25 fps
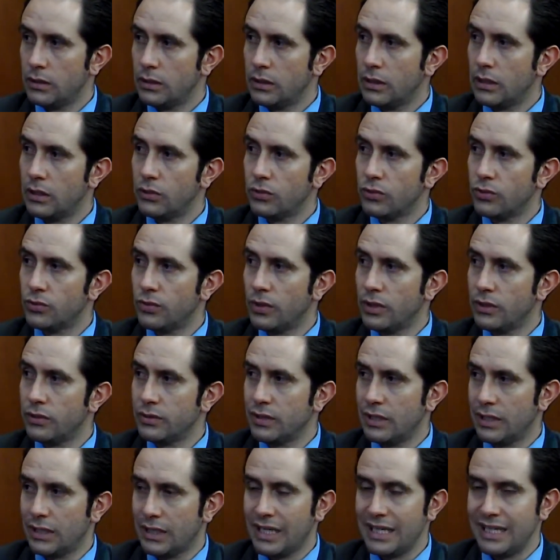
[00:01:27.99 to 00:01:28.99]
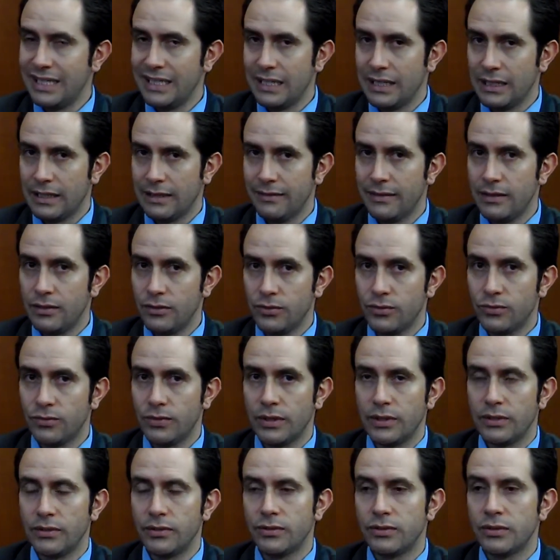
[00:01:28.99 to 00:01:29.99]
de los usuarios, de la calidad que ven los
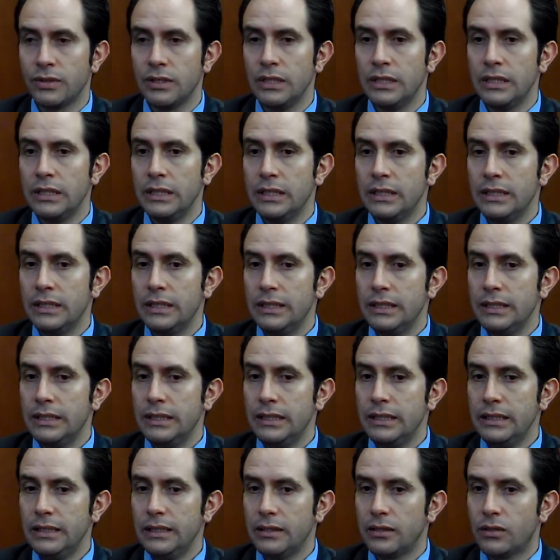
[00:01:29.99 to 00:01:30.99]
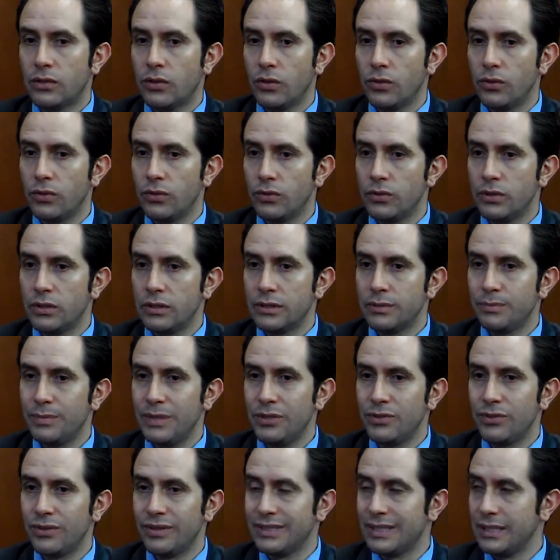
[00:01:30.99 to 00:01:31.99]
usuarios y con unas
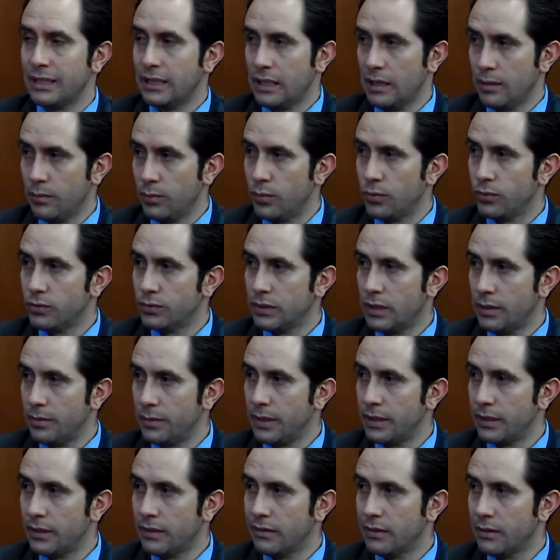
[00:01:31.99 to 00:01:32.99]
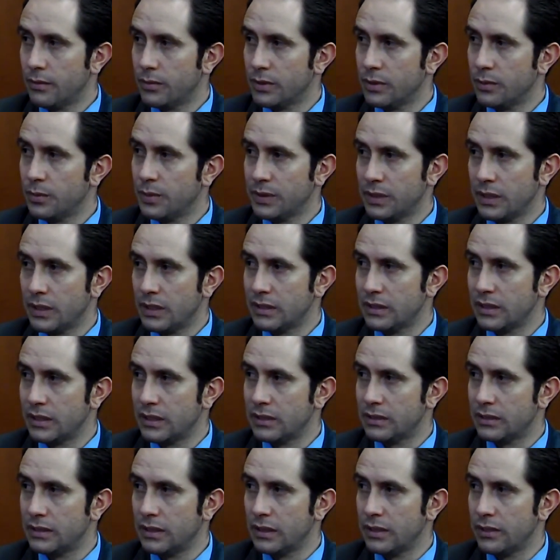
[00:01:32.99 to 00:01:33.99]
mediciones en campo también que vamos a empezar a hacer
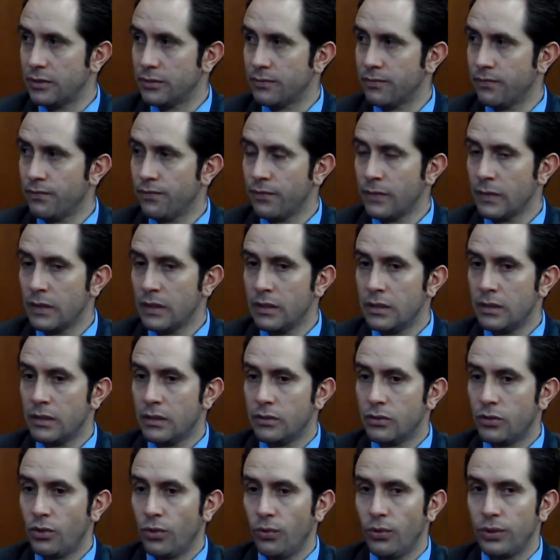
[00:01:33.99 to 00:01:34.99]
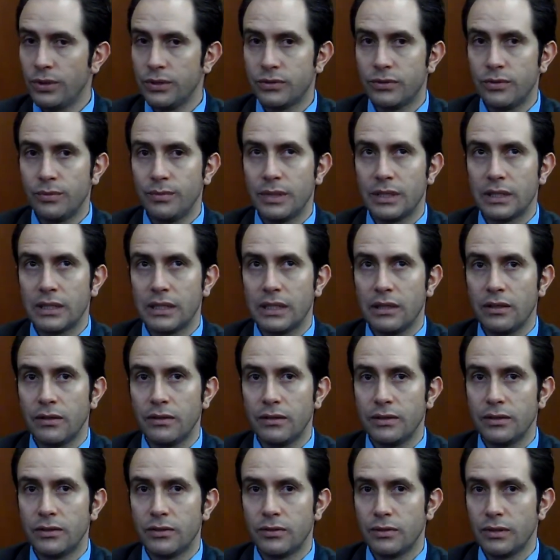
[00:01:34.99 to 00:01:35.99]
este año. Todo esto marcado
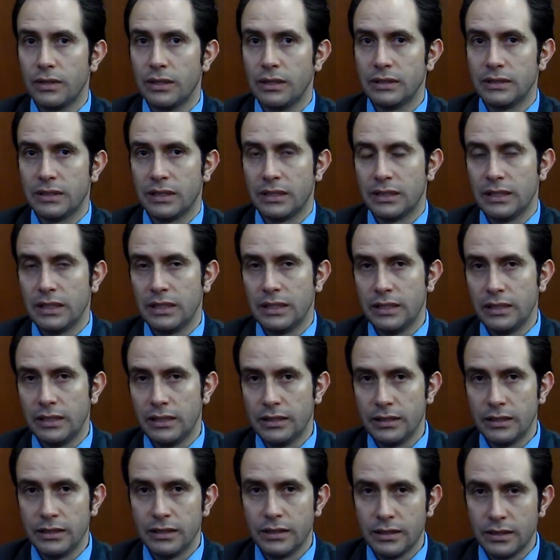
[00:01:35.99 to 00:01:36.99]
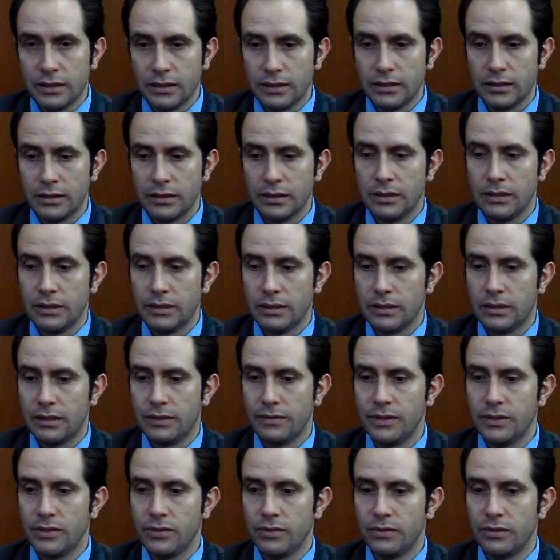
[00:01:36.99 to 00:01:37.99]
dentro de la estrategia de,
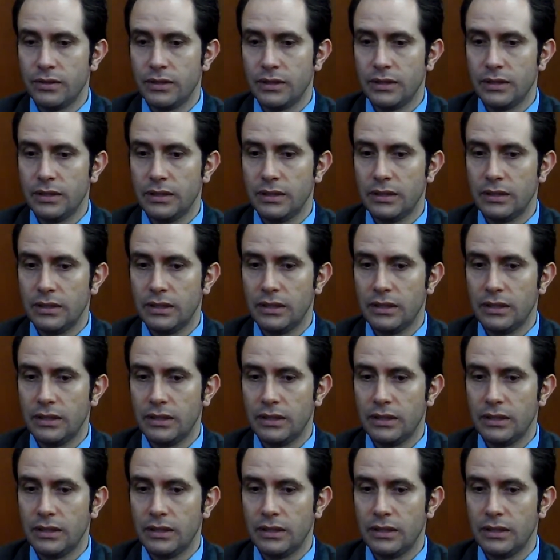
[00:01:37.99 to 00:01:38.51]
revisión de,